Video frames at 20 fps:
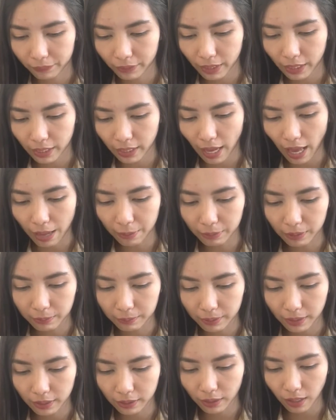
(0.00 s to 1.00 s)
นี่ค่ะ
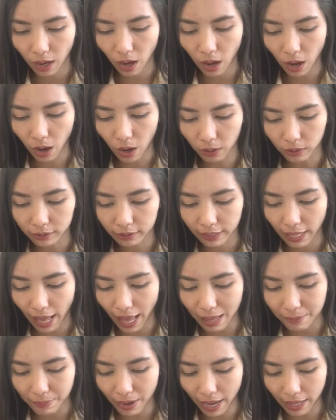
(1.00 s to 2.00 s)
เพื่อนๆก็
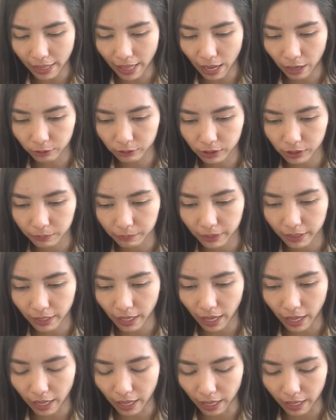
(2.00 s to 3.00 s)
ได้มาแล้วใช่ไหม
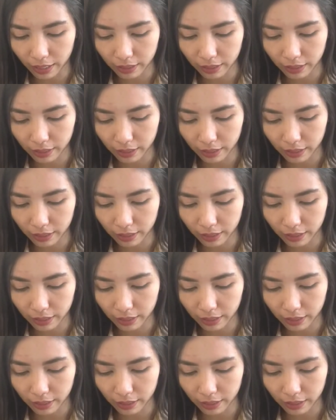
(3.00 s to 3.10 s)
คะ